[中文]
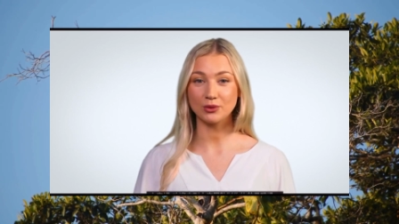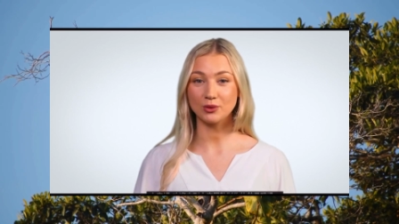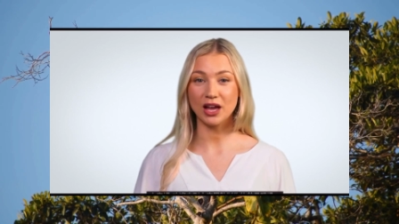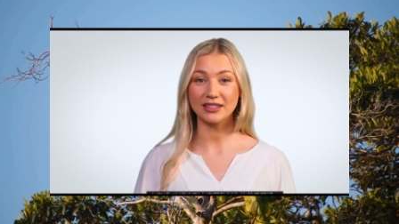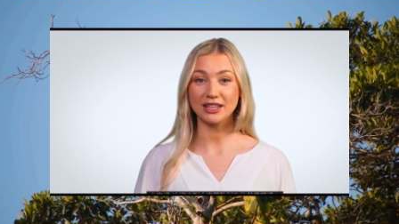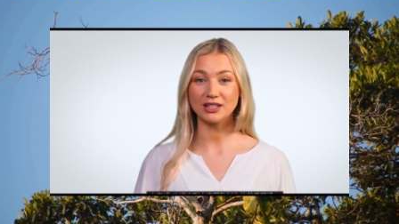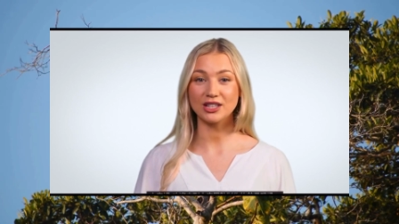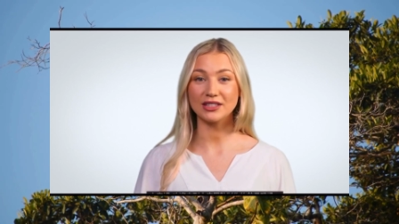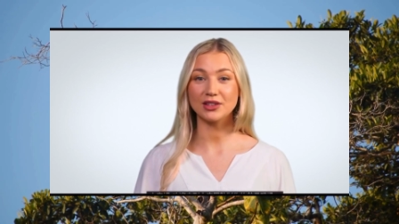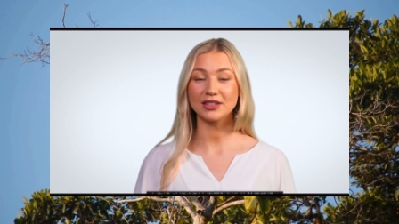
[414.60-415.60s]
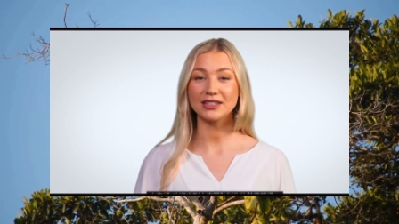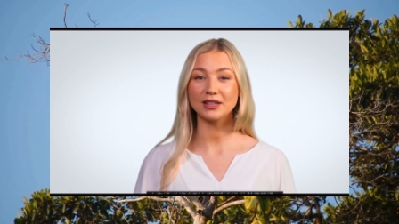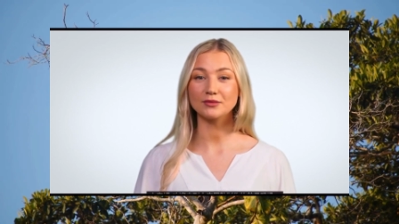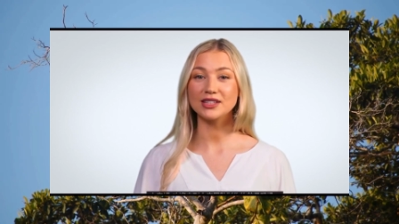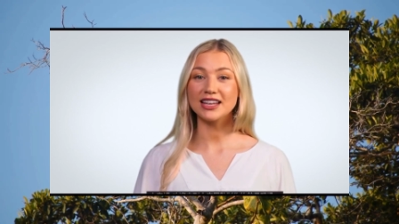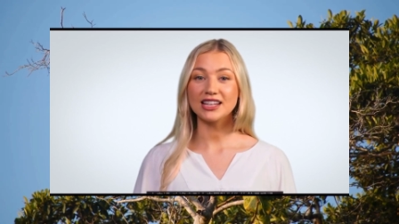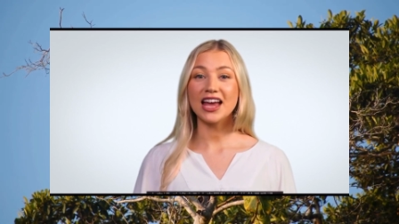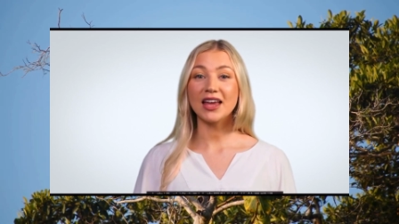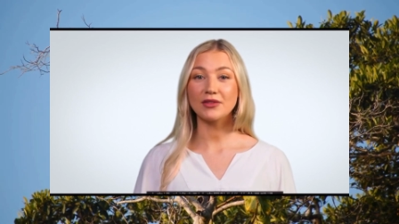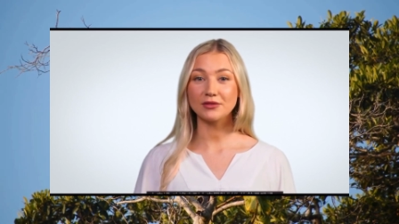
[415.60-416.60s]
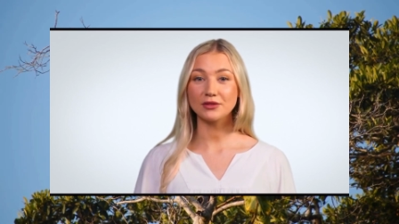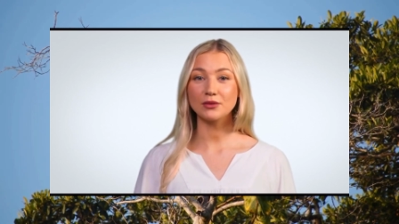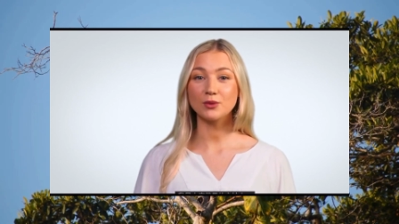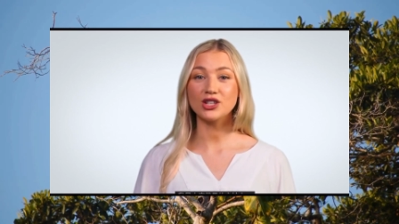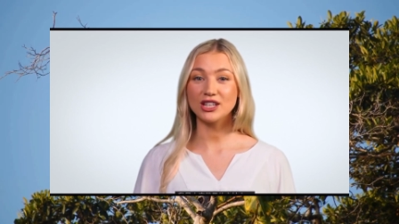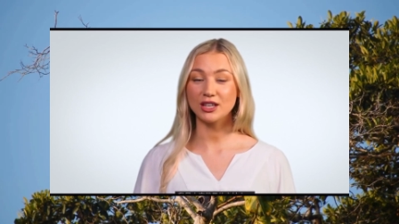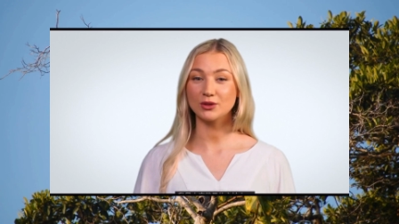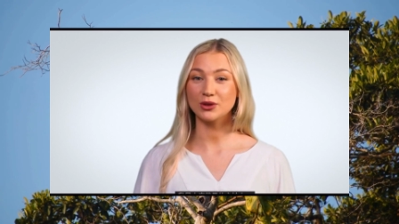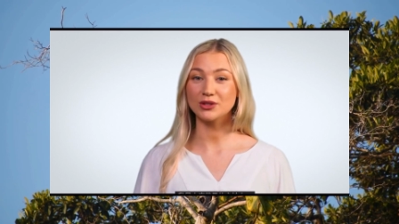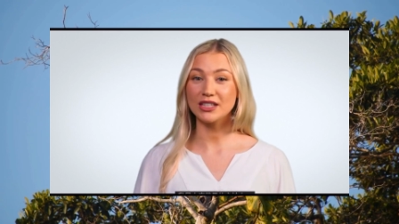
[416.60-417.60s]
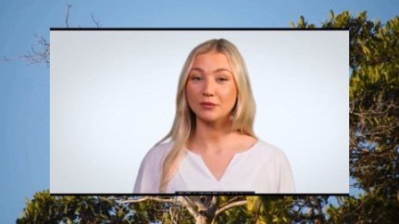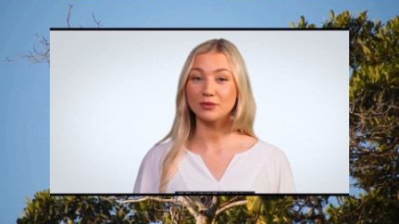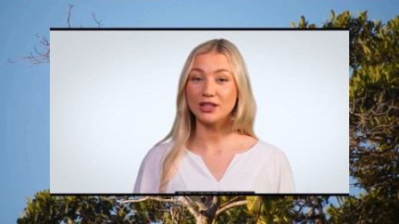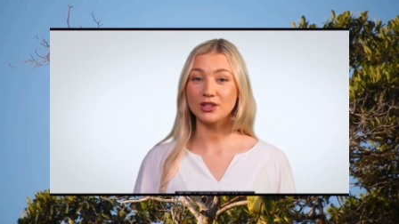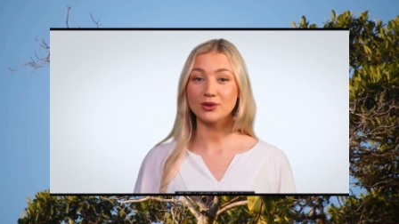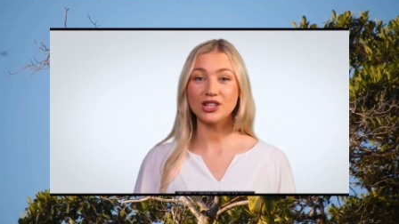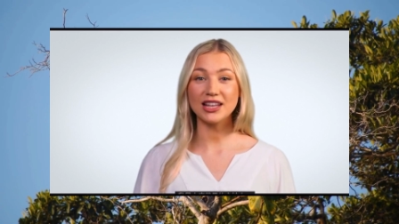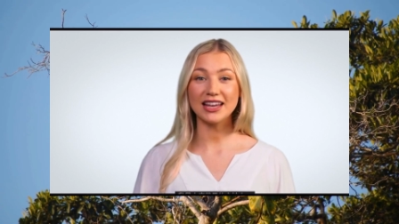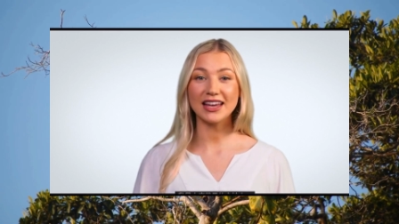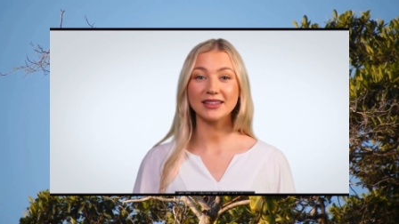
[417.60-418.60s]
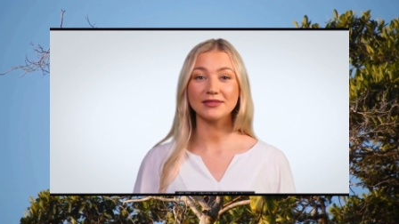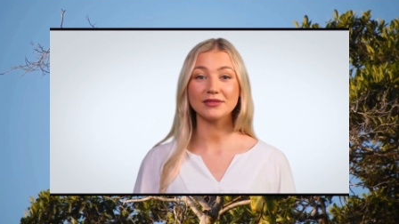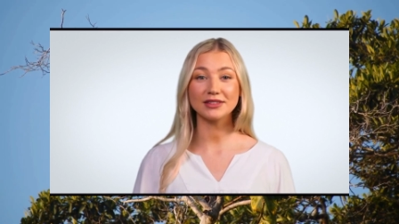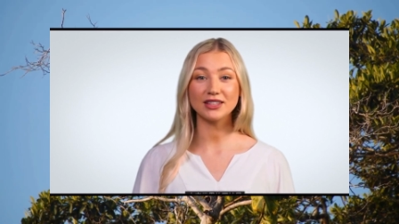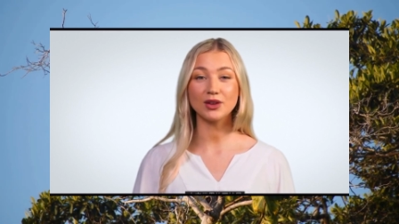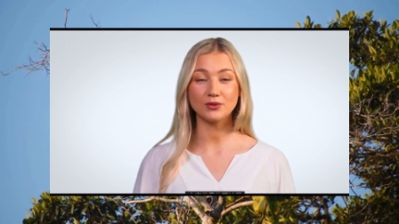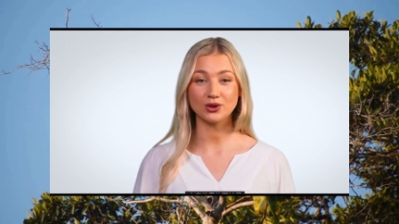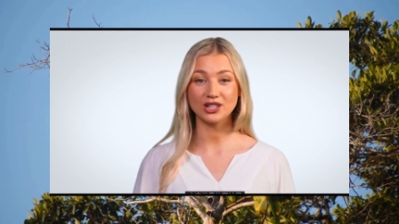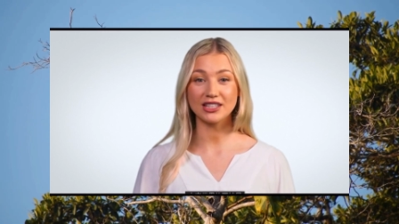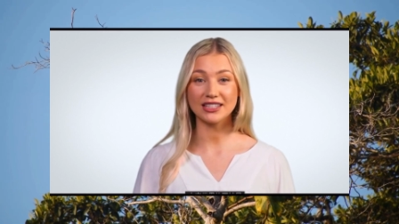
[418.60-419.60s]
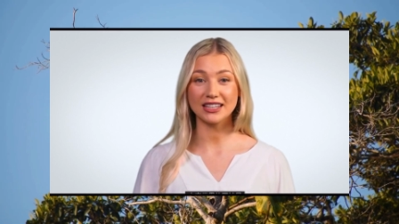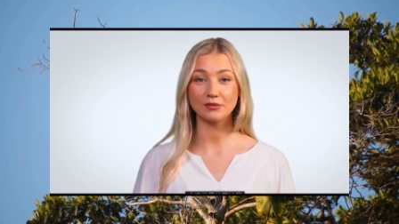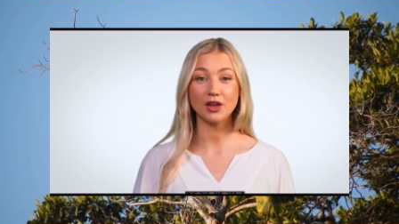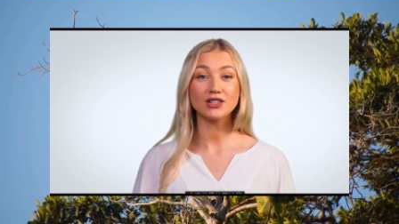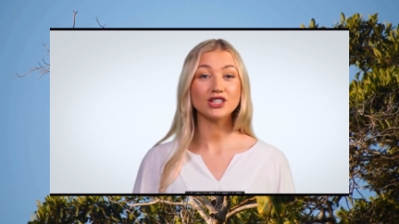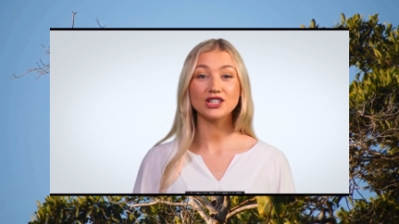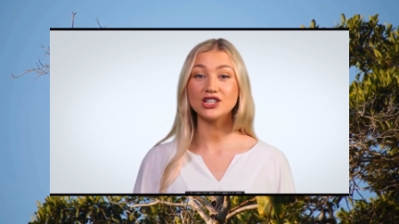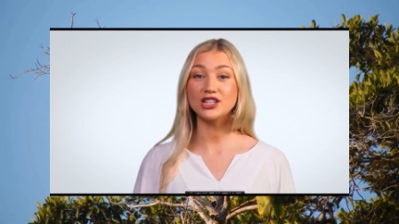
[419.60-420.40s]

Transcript: Told it's time to bow. Eyes grew, truth pursued,